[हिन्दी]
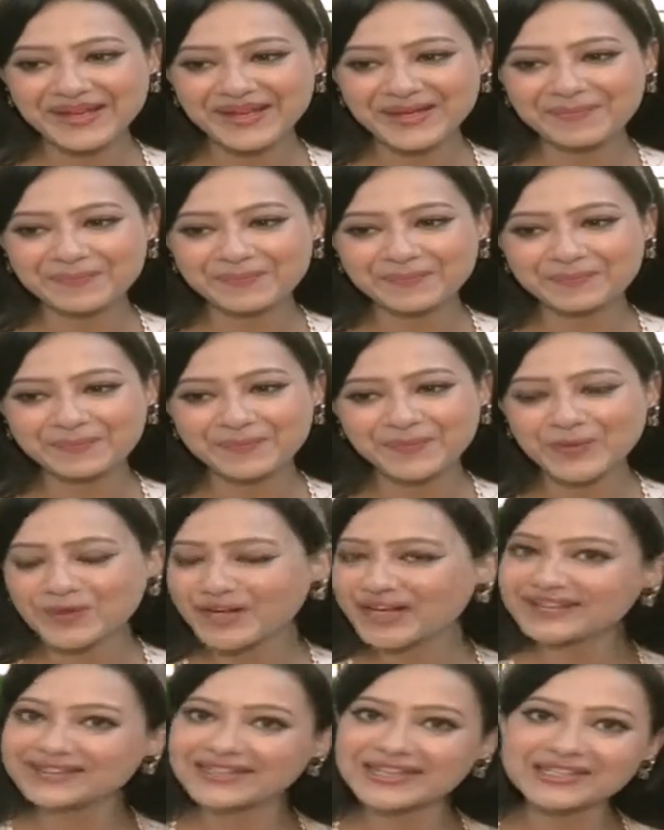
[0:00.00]
मैंने
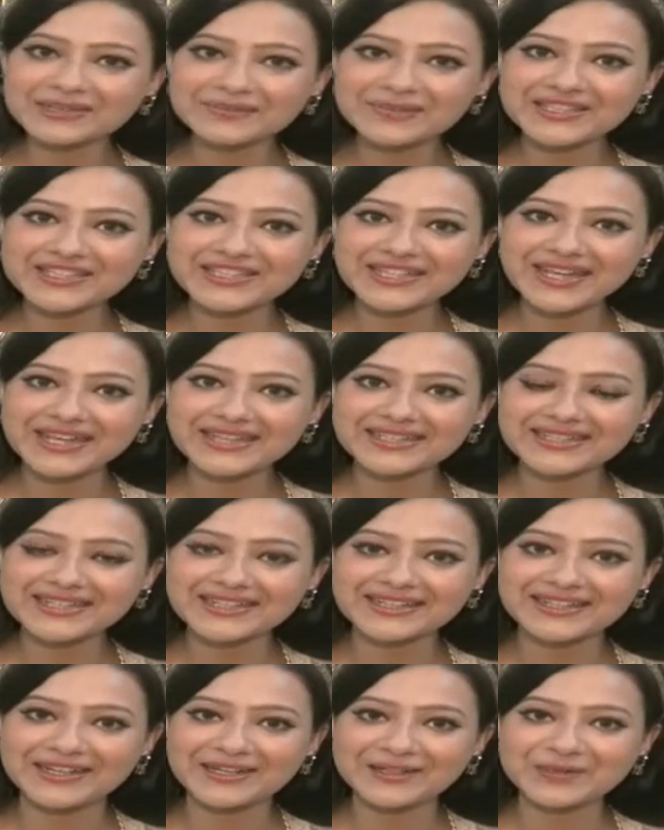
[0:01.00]
पूरे अंदाज में जिया है इस
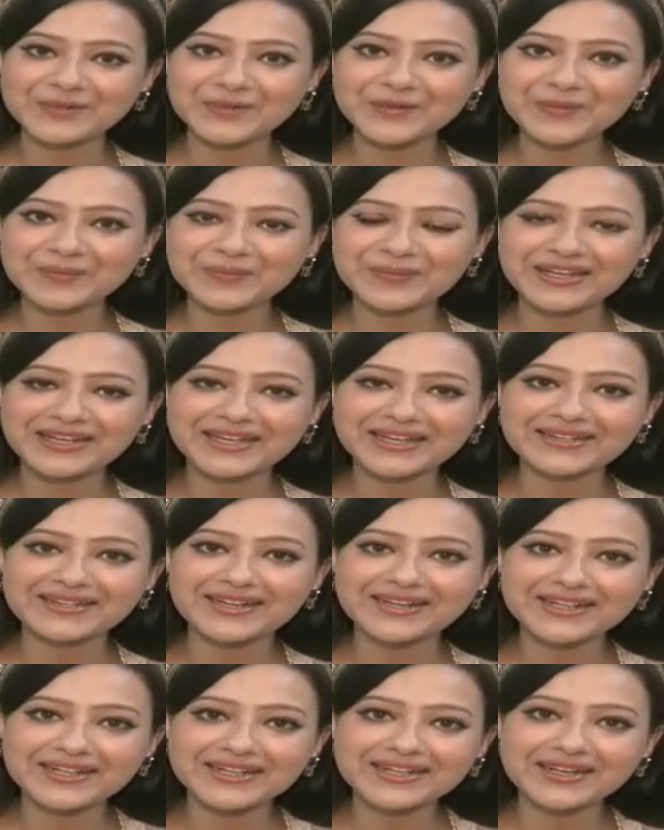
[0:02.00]
किरदार को मेरे
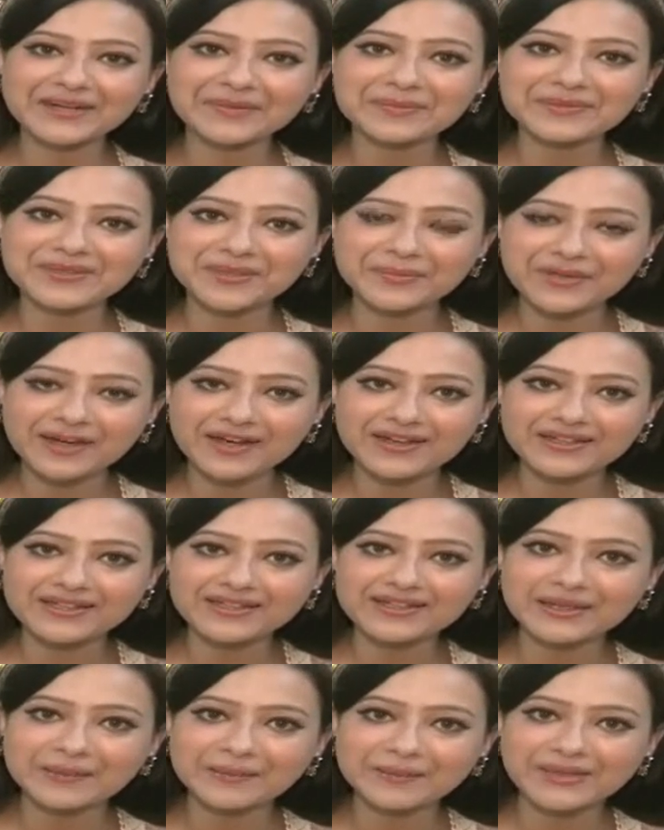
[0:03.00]
किरदार का नाम
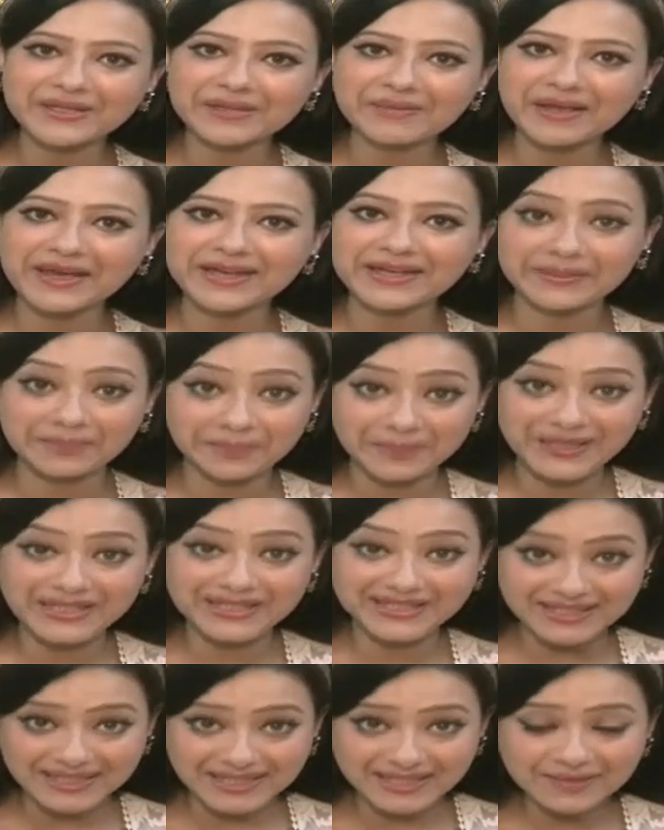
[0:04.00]
सम्राटन कंपनी में है डिम्पी
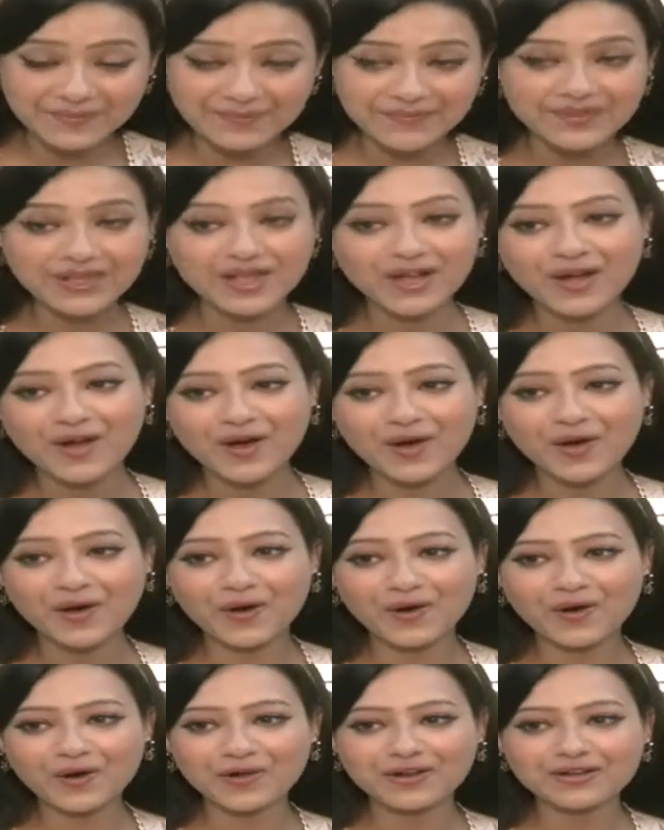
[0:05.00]
सिंह
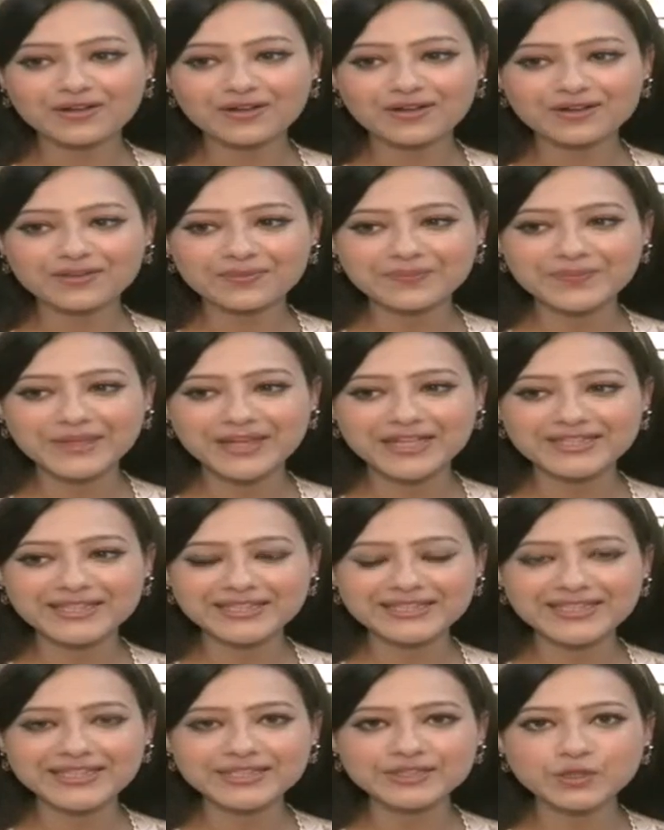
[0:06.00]
और
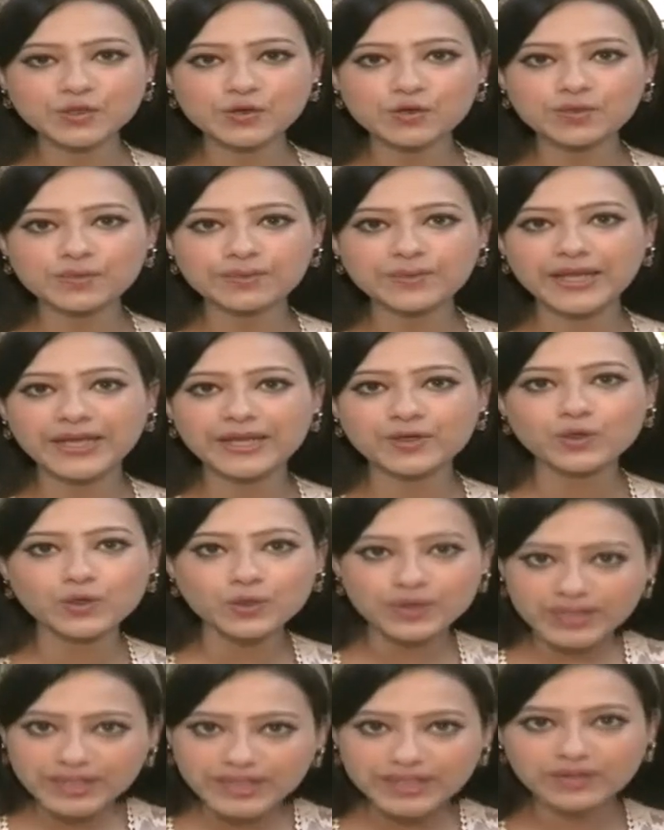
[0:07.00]
जैसे जो एक
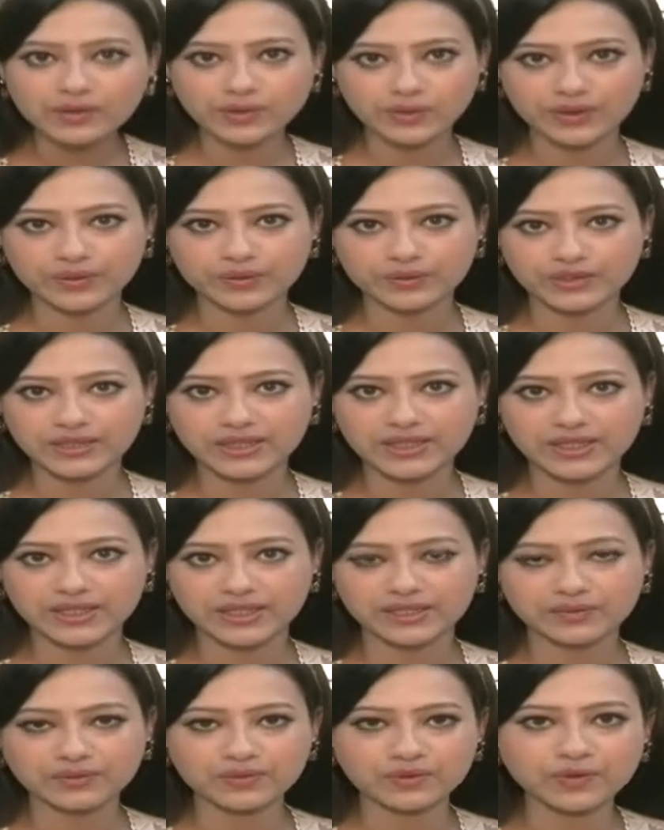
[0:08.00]
रूटीन हीरोइन होती
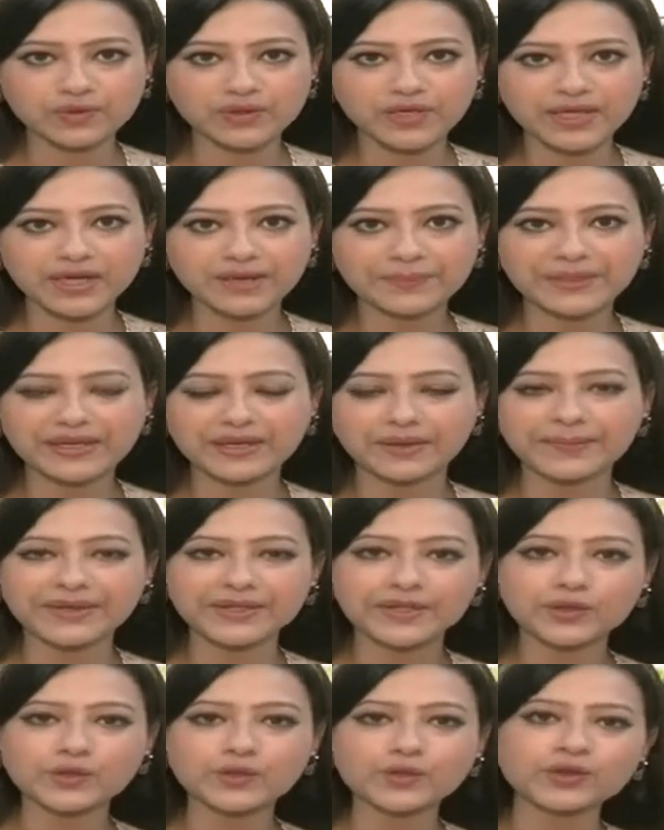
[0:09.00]
है उनको क्या आई
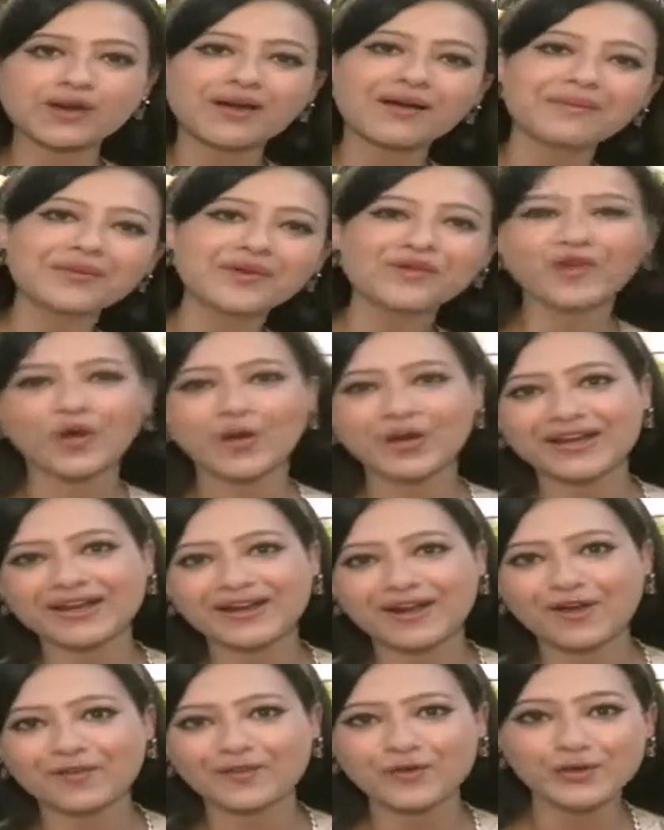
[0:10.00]
मीन यू नो यू कम यू फॉल इन
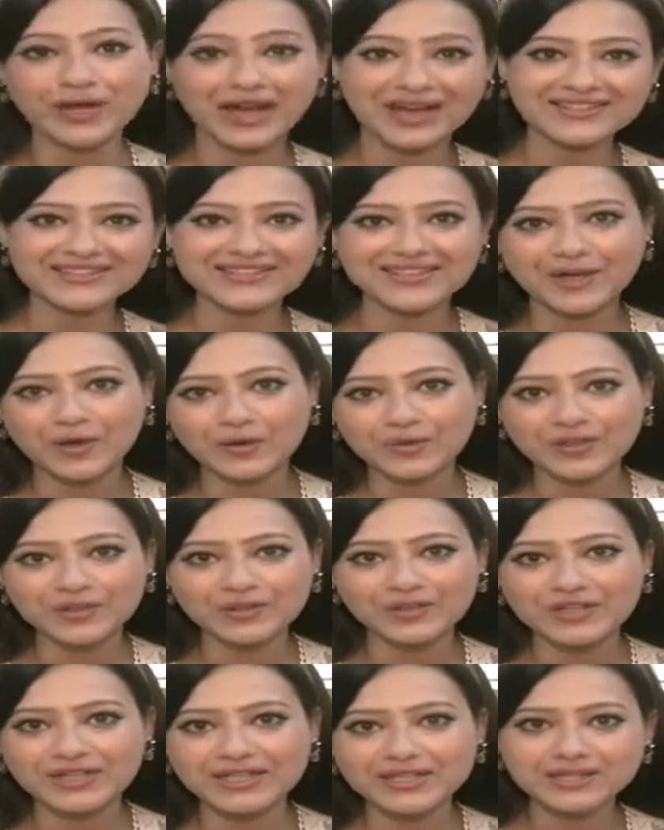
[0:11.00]
लव यू डांस अराउंड द
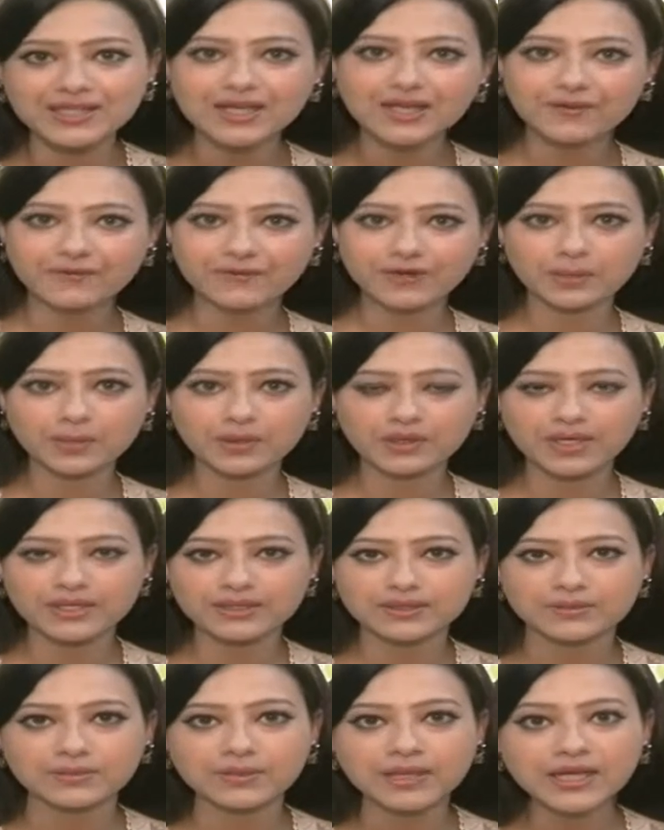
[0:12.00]
ट्रीज फिल्म
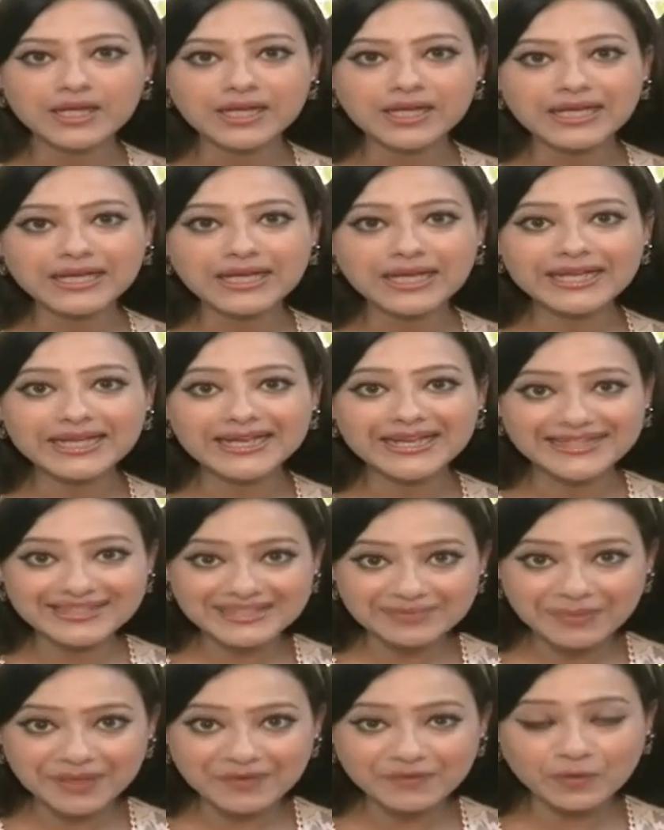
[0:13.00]
ख़त्म लेकिन
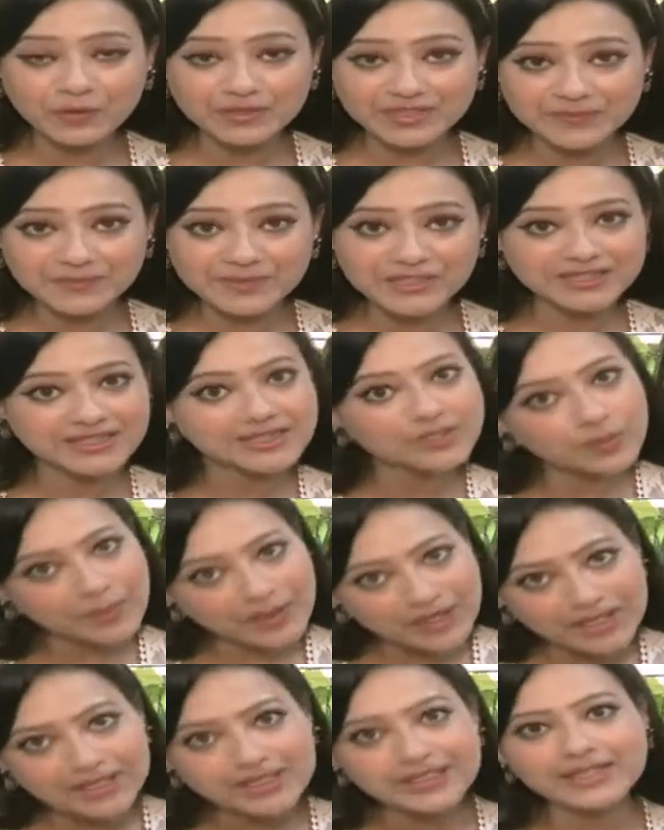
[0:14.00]
इसमें वो सब चीज़ें तो
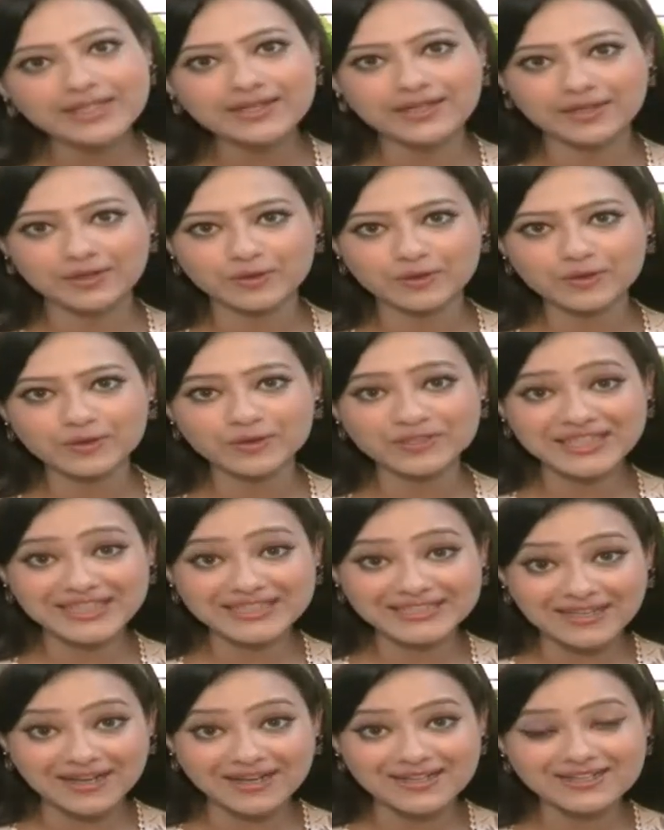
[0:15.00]
मैं कर ही रही हूँ उसके
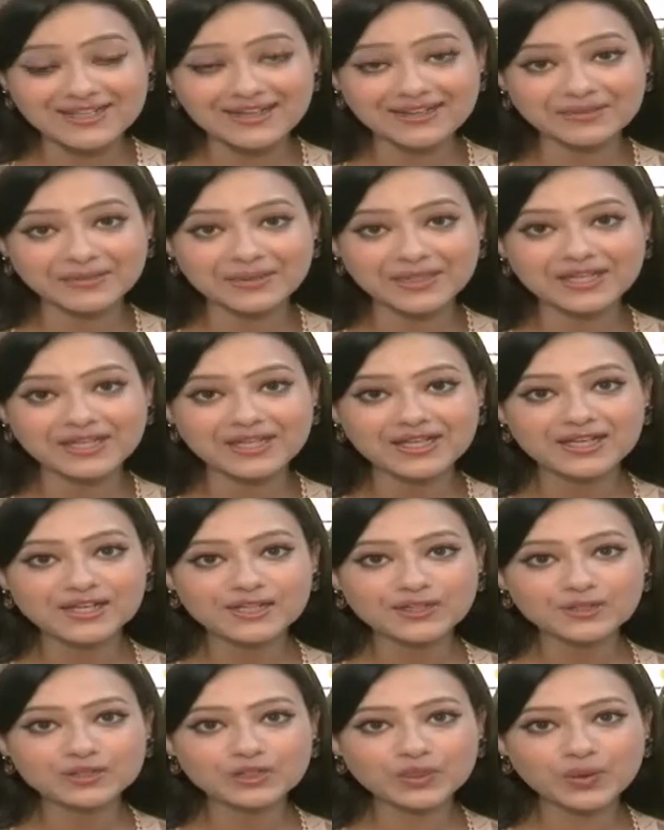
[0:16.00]
साथ साथ भी
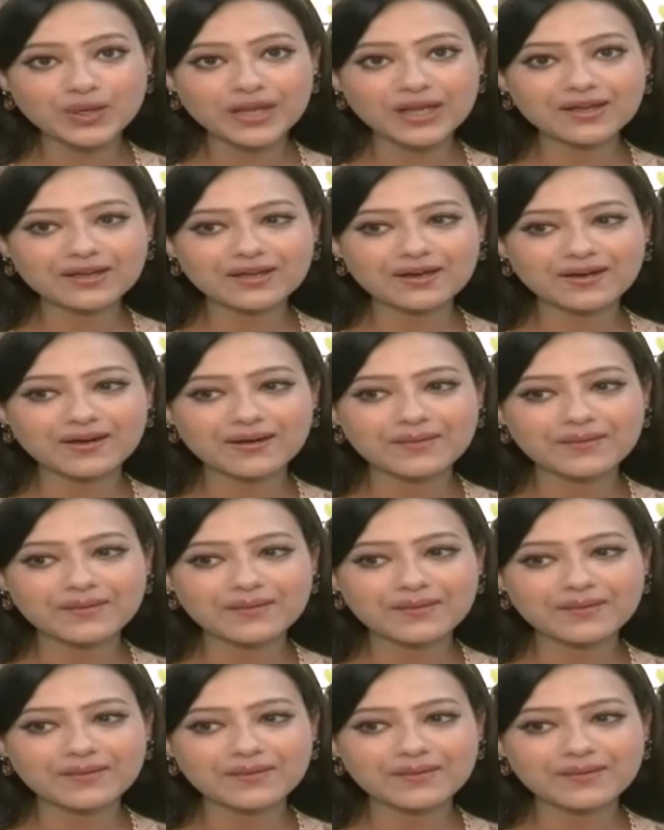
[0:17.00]
जो एक